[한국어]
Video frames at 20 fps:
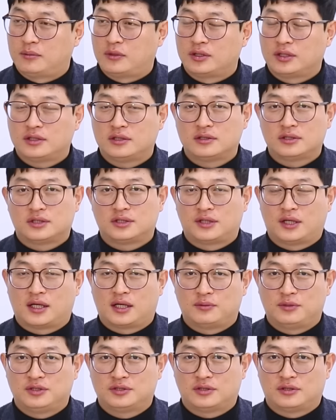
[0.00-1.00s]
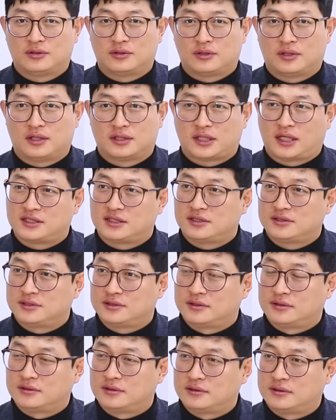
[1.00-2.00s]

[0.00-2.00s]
뭐 이런 기대감이 있었는데 사실은